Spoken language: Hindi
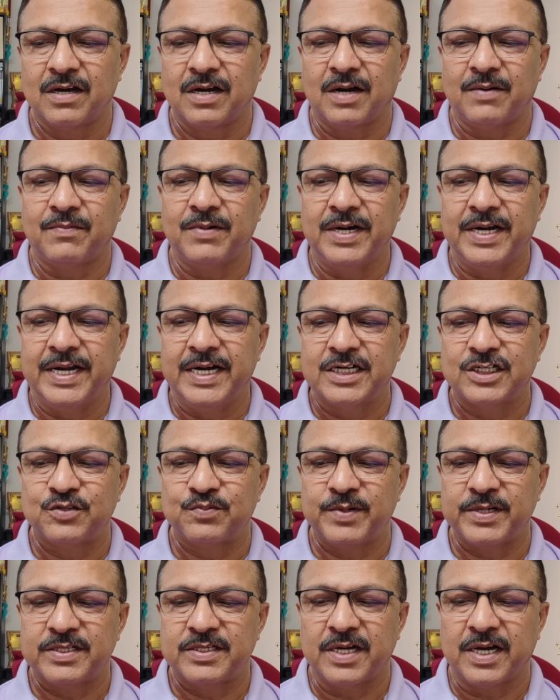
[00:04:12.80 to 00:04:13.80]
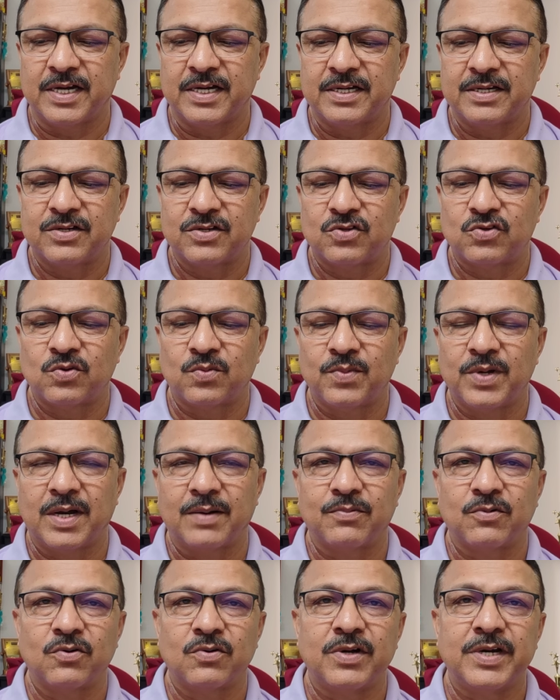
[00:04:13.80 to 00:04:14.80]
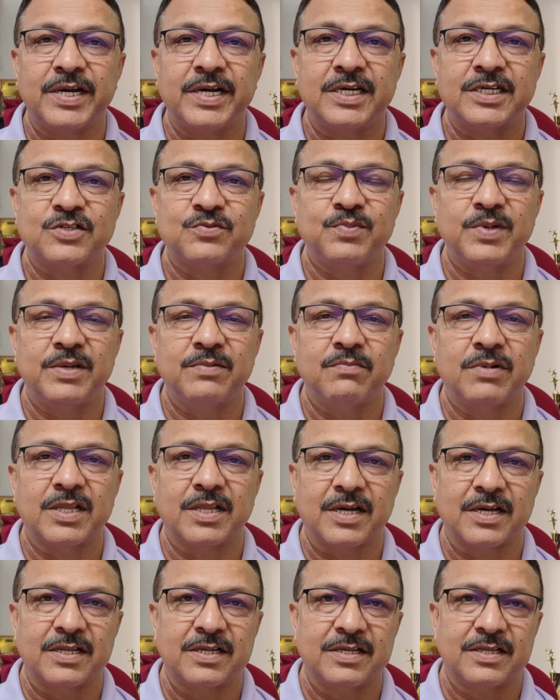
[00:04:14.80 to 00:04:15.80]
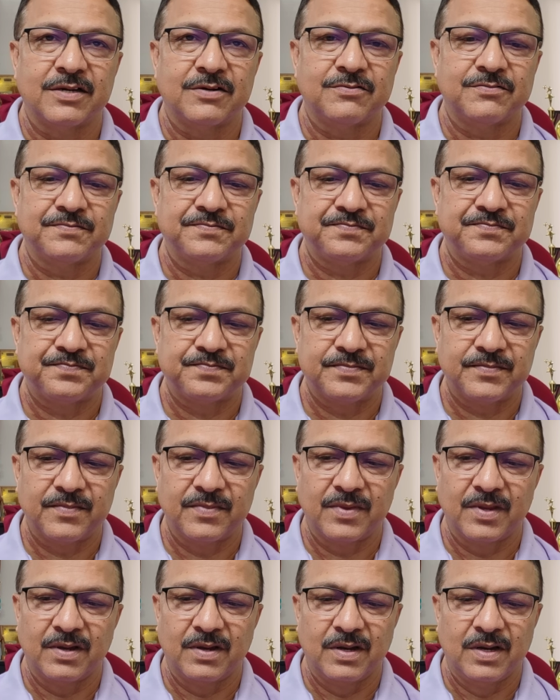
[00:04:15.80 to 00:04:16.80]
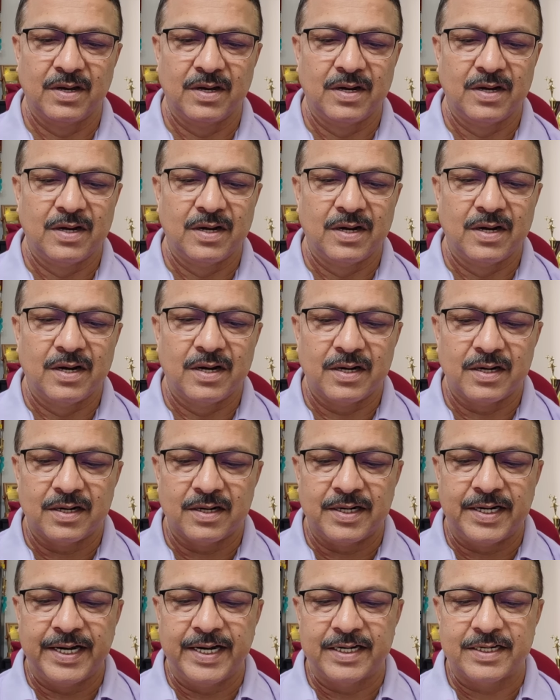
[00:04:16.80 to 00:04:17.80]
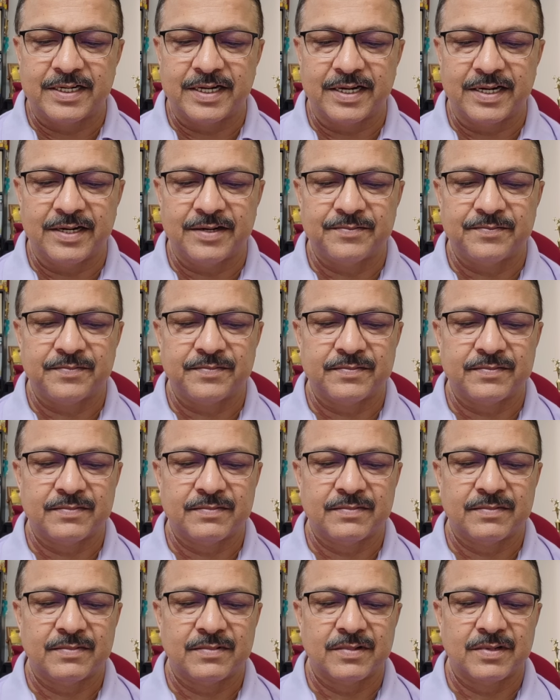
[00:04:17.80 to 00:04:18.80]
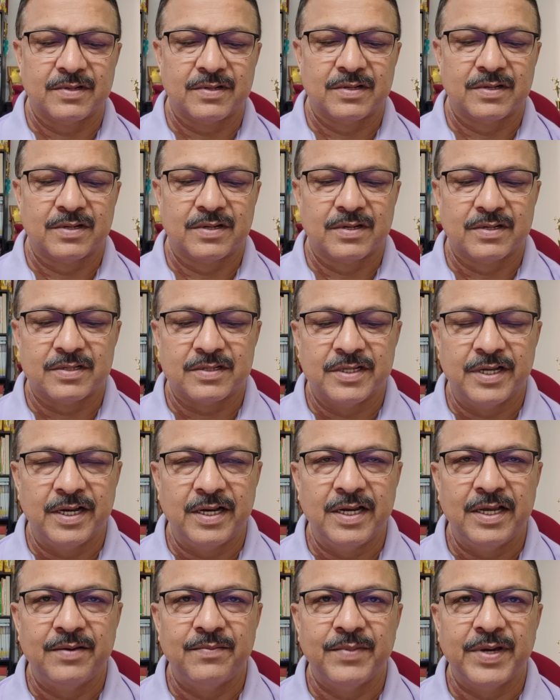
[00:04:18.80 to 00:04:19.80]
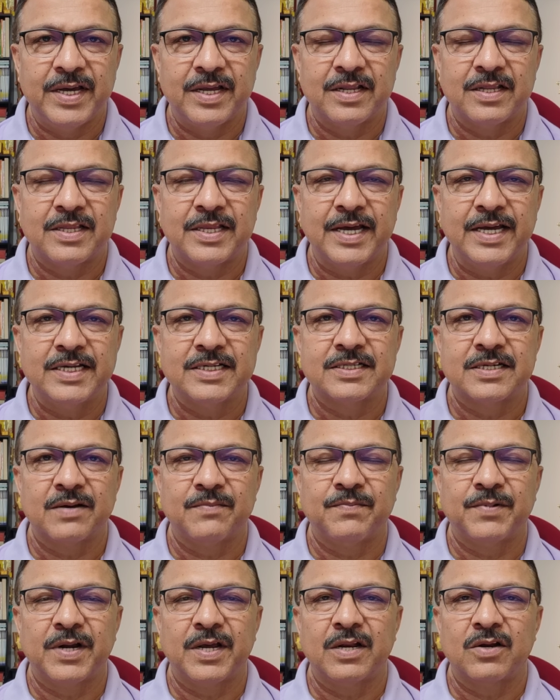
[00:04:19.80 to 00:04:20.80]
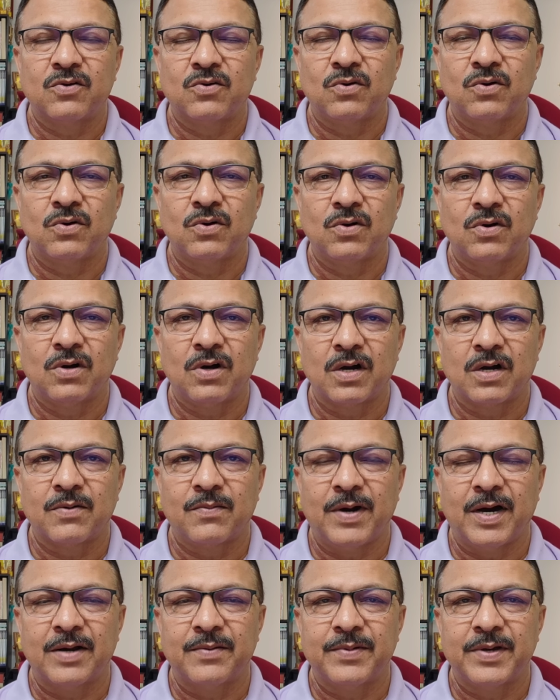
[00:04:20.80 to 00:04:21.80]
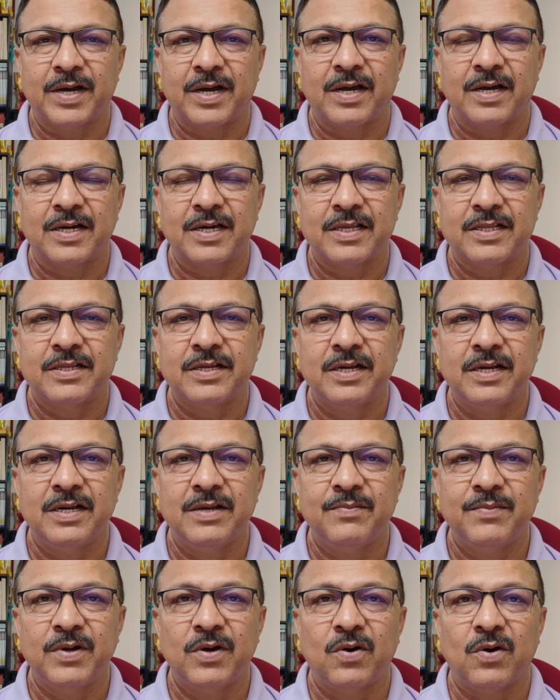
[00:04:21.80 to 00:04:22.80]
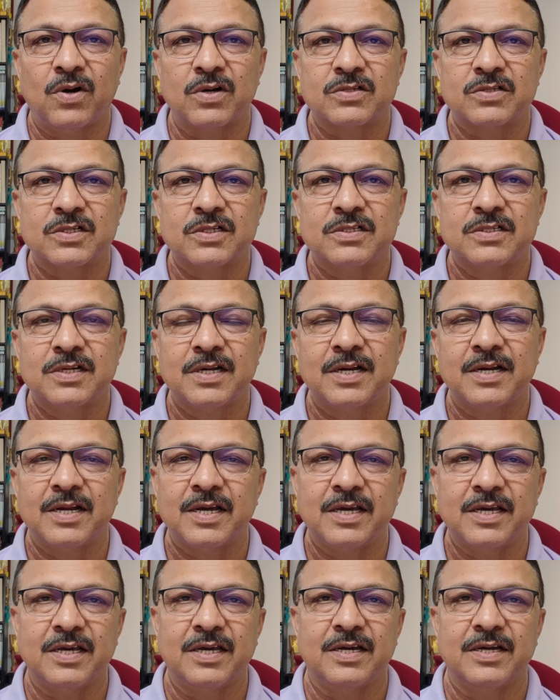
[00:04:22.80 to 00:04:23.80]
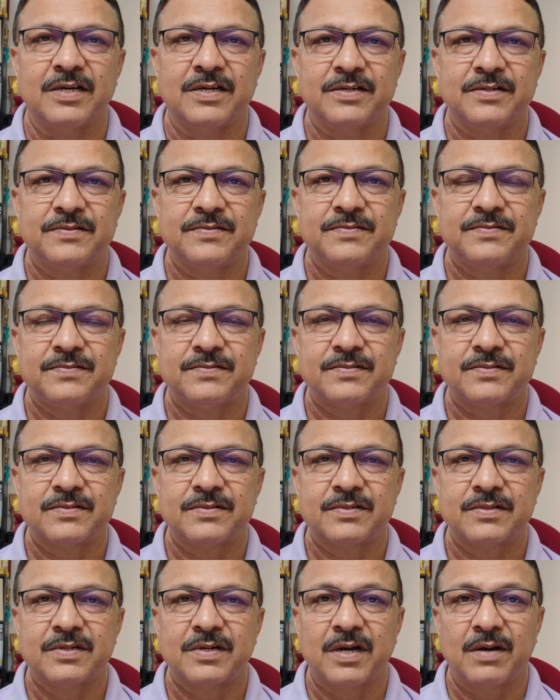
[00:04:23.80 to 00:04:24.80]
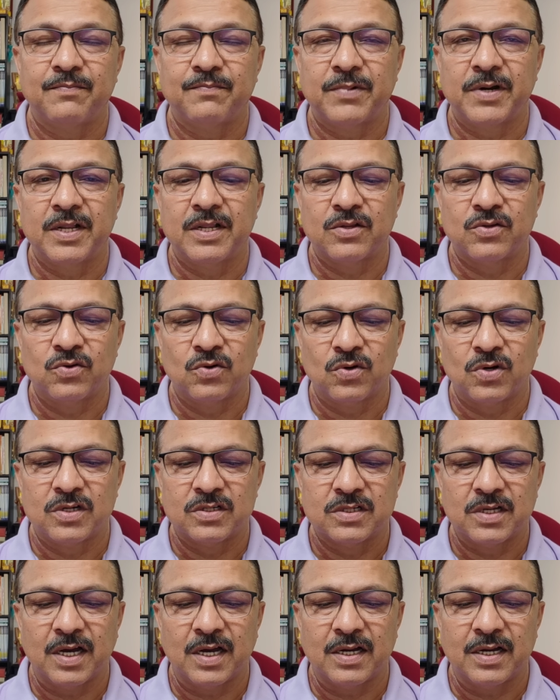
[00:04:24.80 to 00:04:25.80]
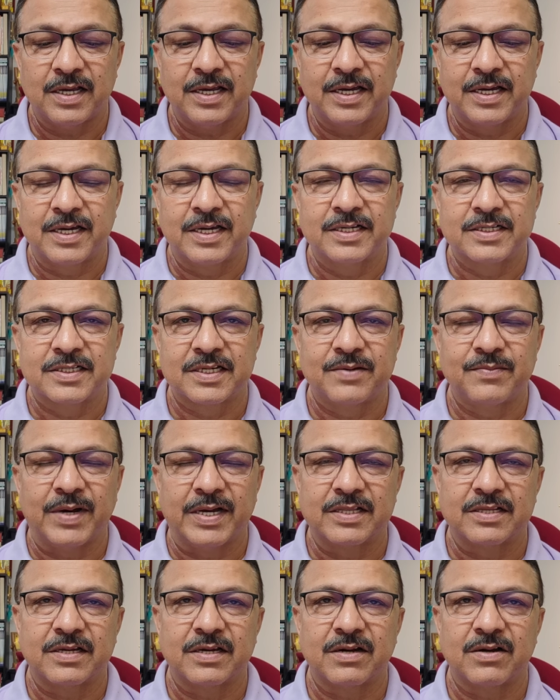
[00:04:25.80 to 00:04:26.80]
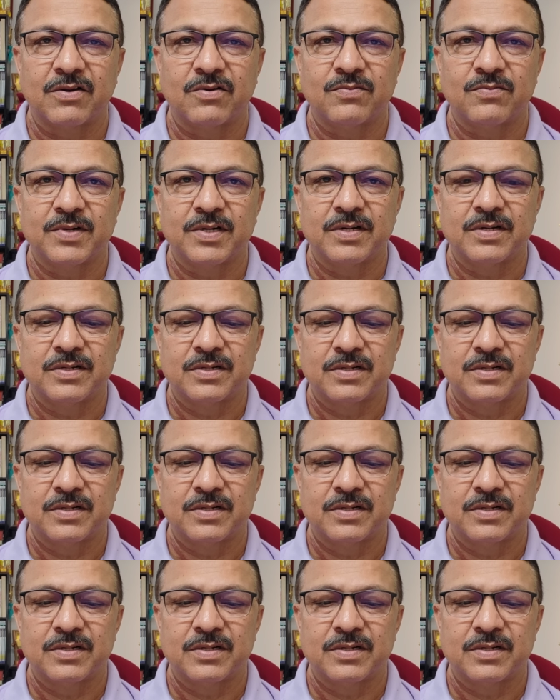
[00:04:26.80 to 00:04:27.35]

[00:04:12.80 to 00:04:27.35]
अगर आप डेट्स पे जाएं तो मैं आपको डेट्स भी बता देता हूं डेट है दिल्ली में 23 अप्रैल को अखबार में आया कि दिल्ली में ऑक्सीजन नहीं है अप्रैल 2021 की बात कर रहा हूं